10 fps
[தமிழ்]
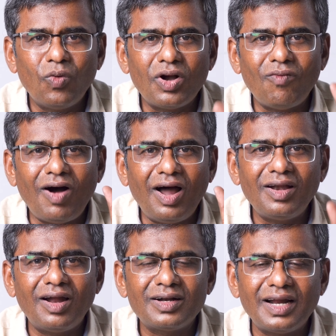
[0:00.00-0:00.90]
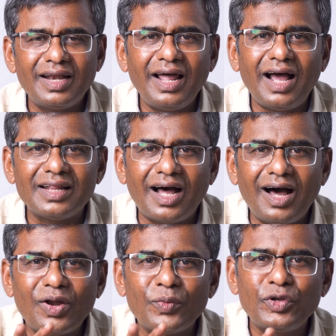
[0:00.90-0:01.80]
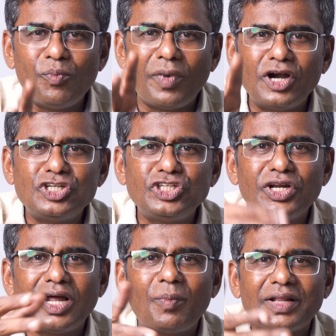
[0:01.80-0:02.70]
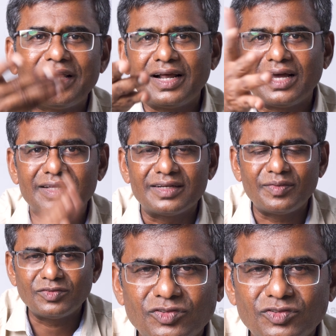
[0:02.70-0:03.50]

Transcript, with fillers: உங்கள் வாழ்நாட்களில் அந்த ஆரோக்கியம் மகிழ்ச்சி இருக்கான்னு பார்த்தா இருக்காது